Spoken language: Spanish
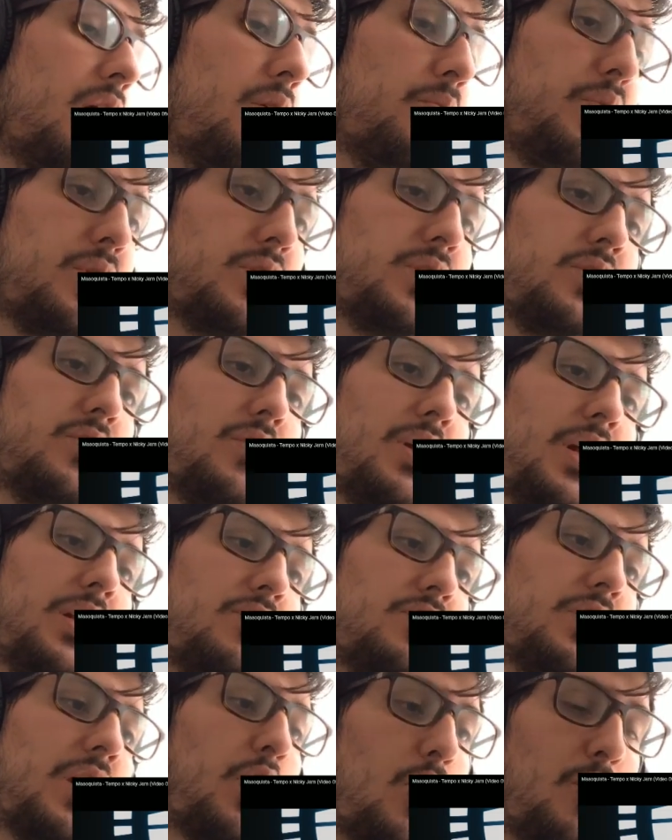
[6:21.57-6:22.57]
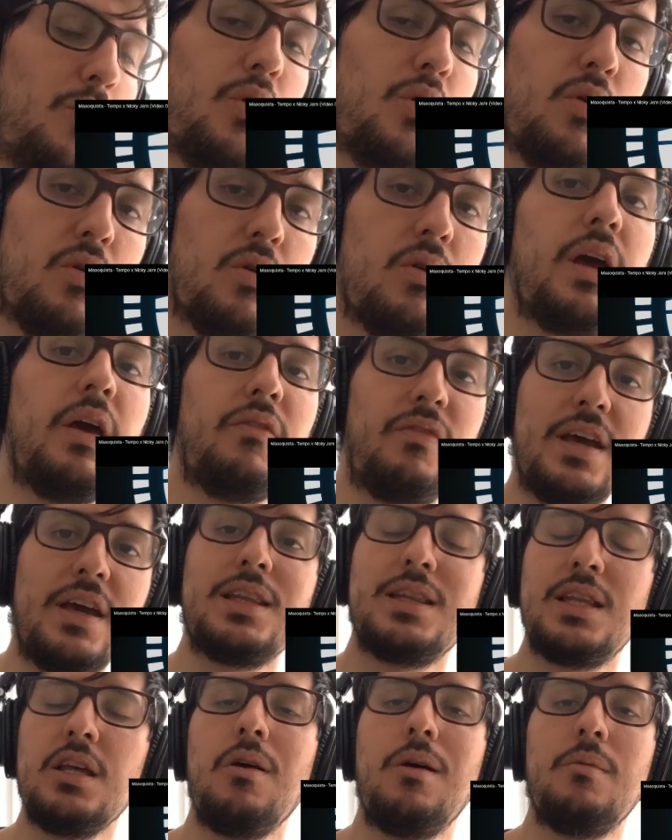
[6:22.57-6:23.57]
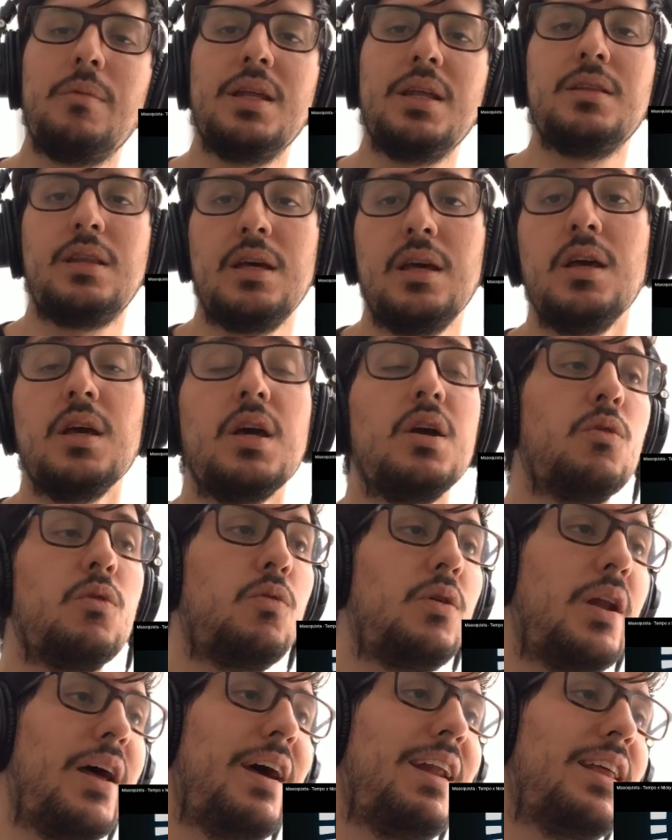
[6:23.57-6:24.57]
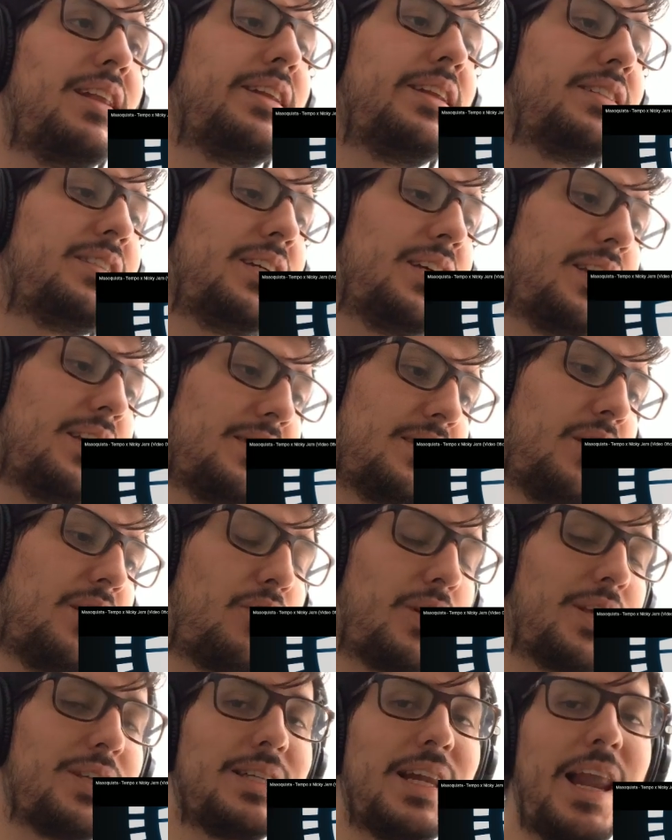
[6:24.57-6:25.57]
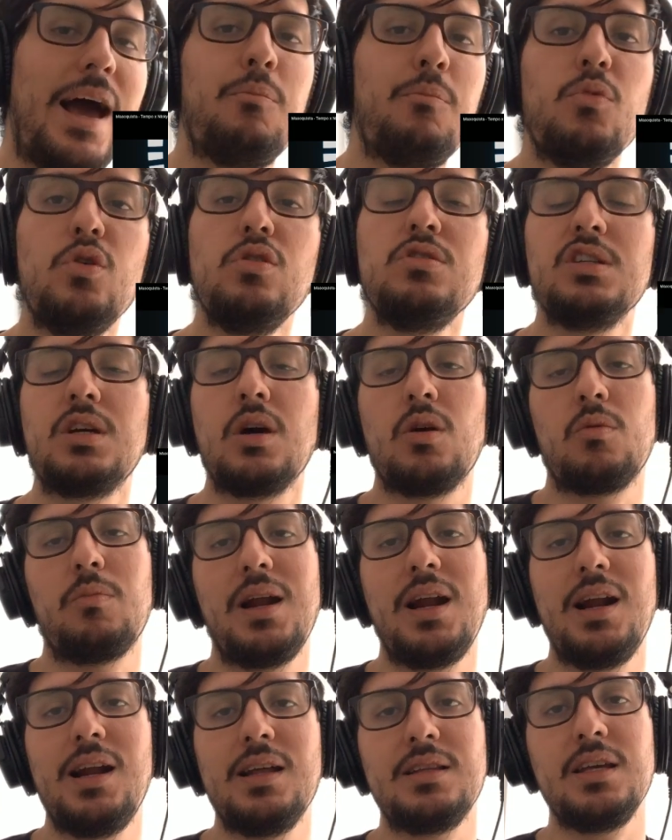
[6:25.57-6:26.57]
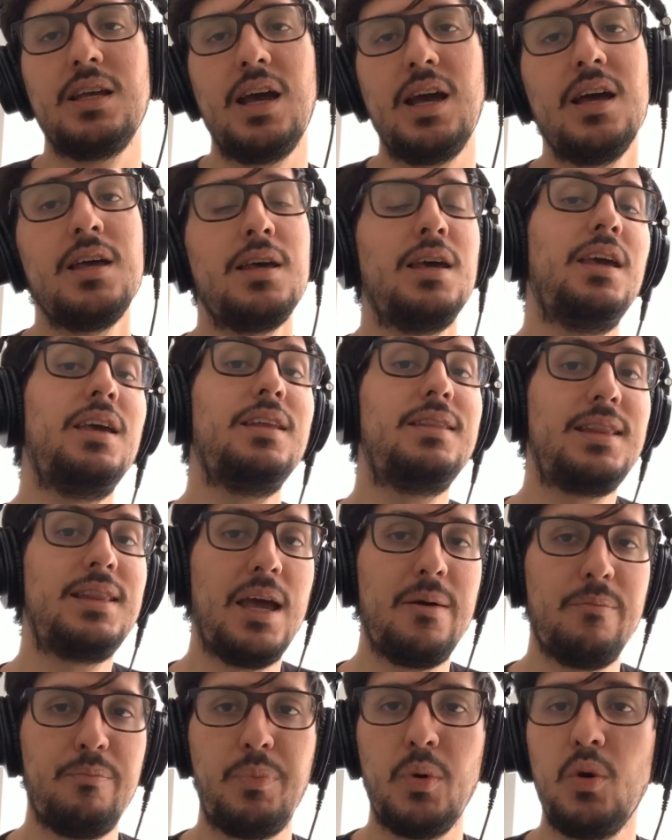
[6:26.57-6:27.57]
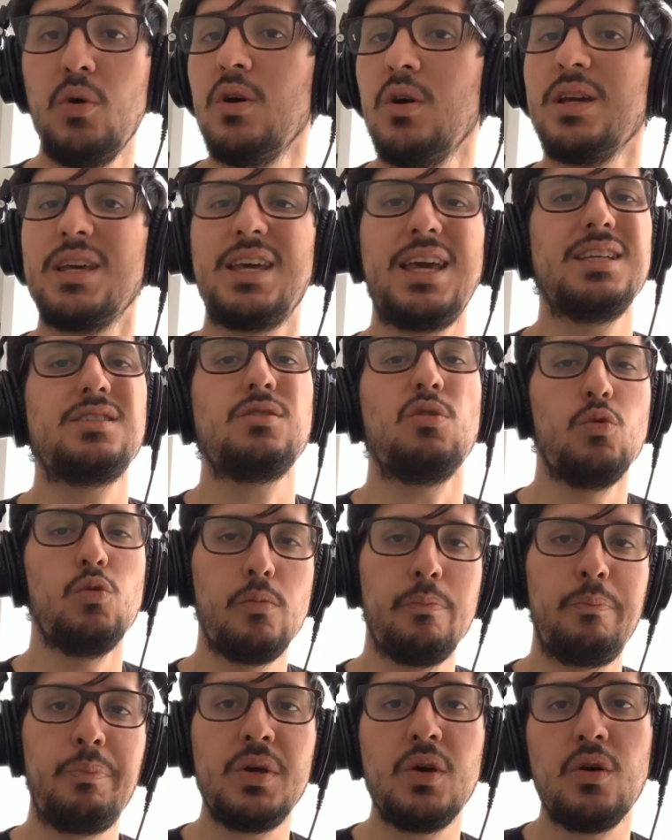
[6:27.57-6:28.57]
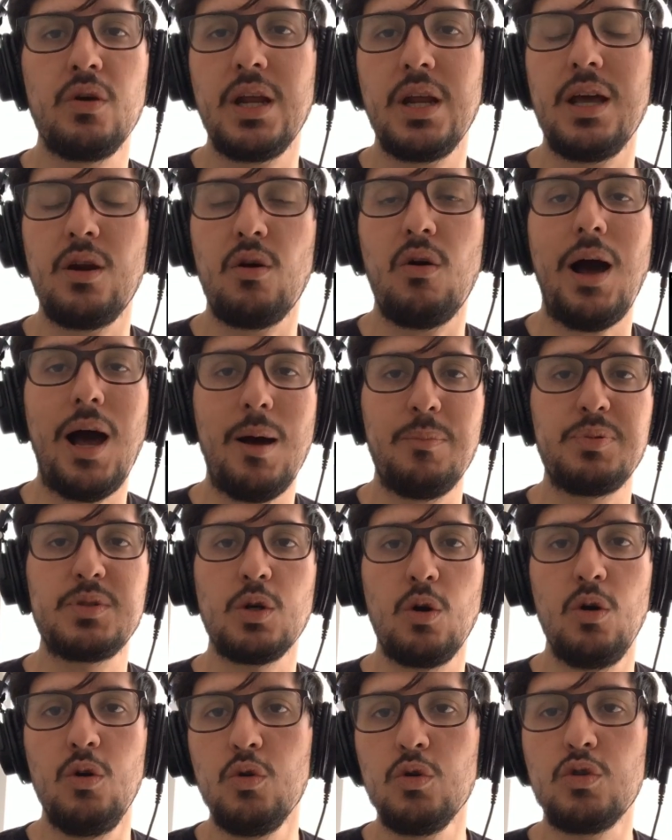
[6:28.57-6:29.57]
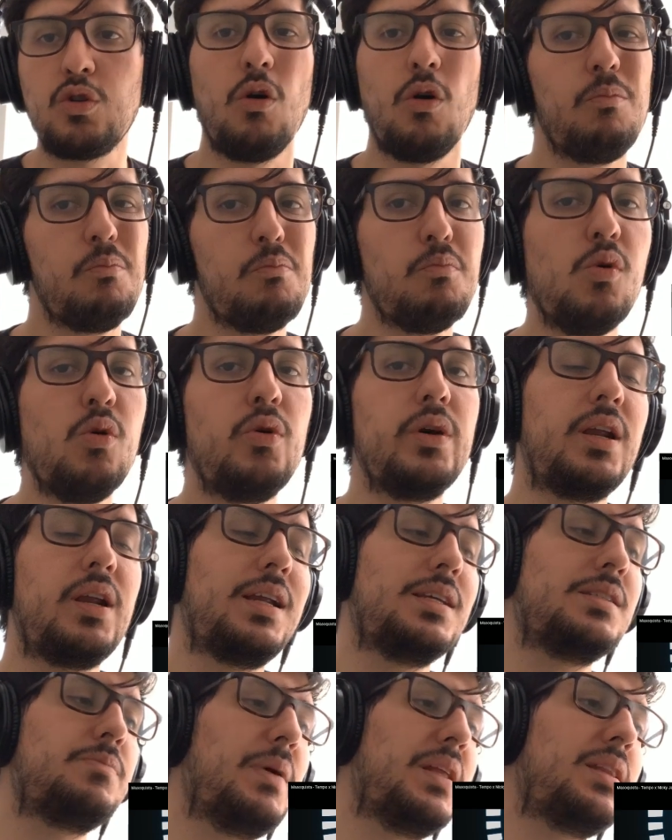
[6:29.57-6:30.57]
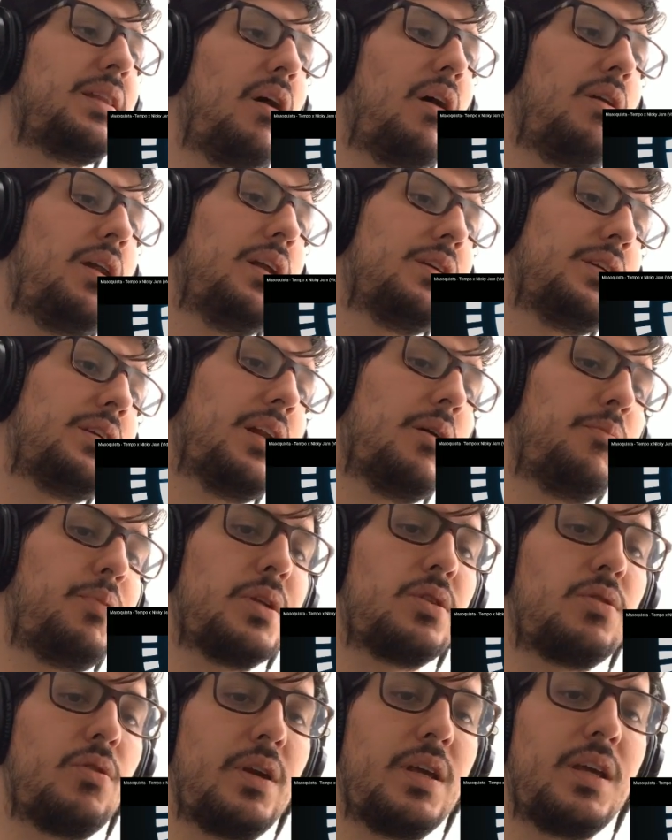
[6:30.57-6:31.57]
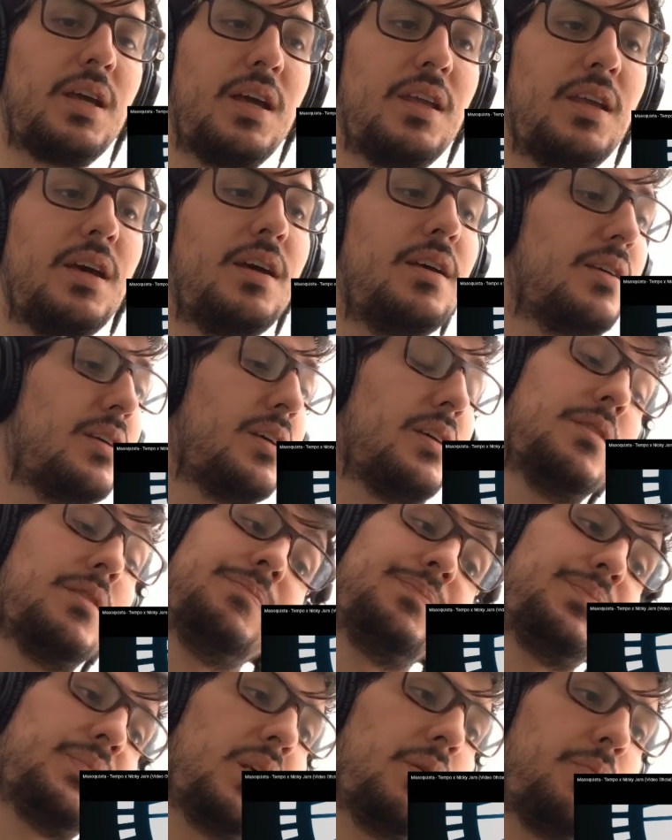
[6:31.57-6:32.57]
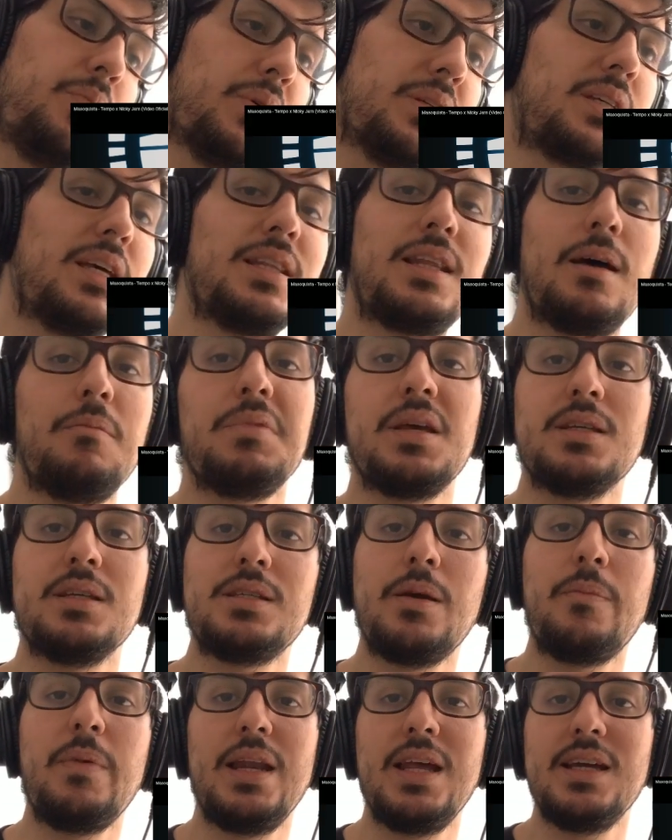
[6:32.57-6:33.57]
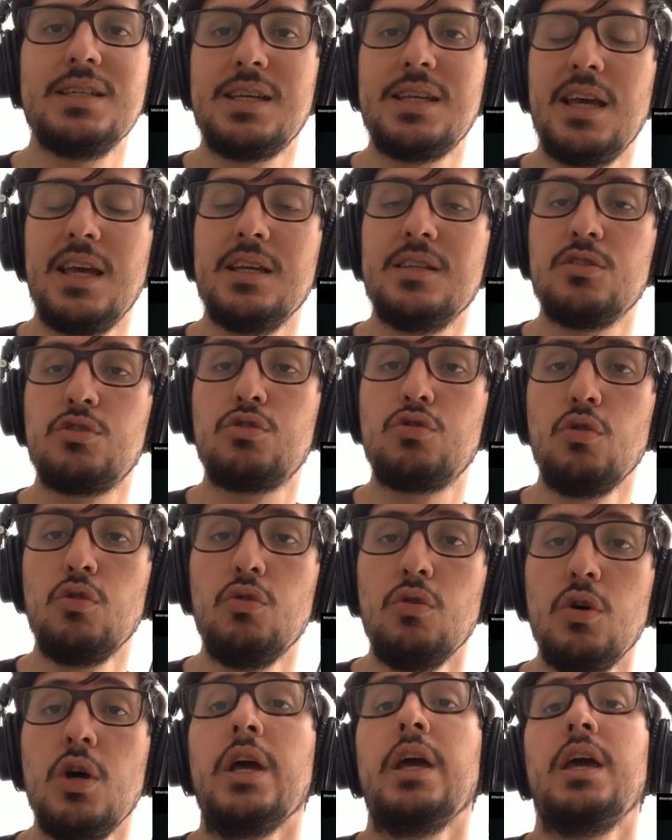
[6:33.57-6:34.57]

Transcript: posicionándose como efectivamente una de las leyendas de lo que es la música urbana latina y Tempo, que es un pionero absoluto, muy respetado en la escena puertorriqueña y pues que también se merece su